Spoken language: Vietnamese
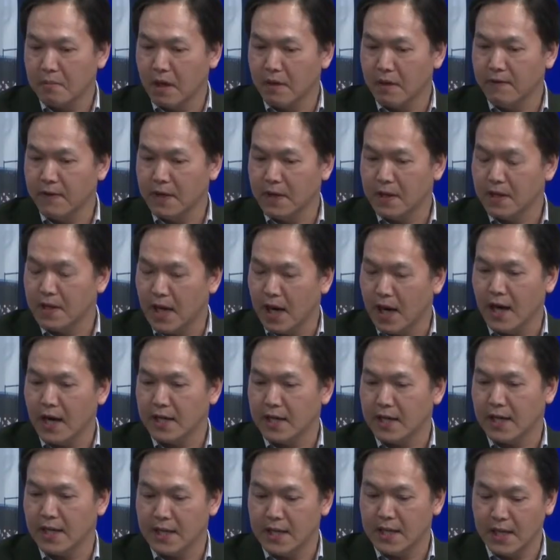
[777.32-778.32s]
bởi vì nó nở
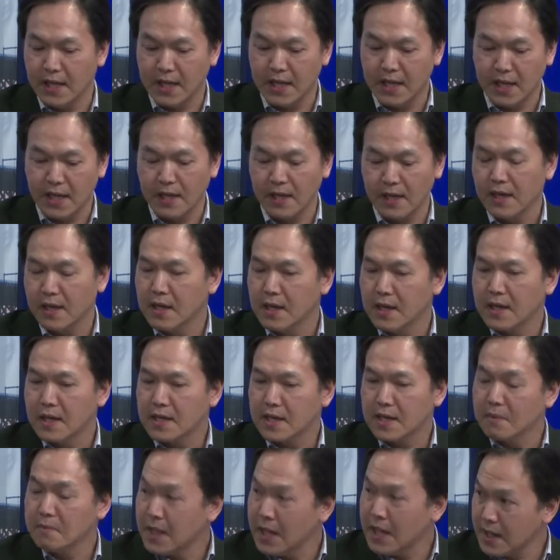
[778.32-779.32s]
ra thì cái
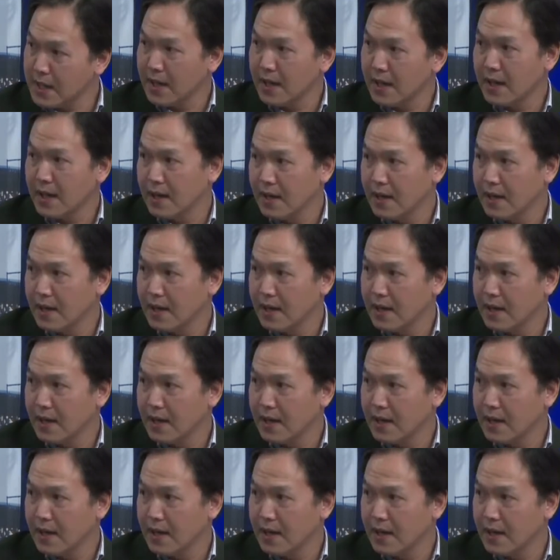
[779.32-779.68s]
tâm thất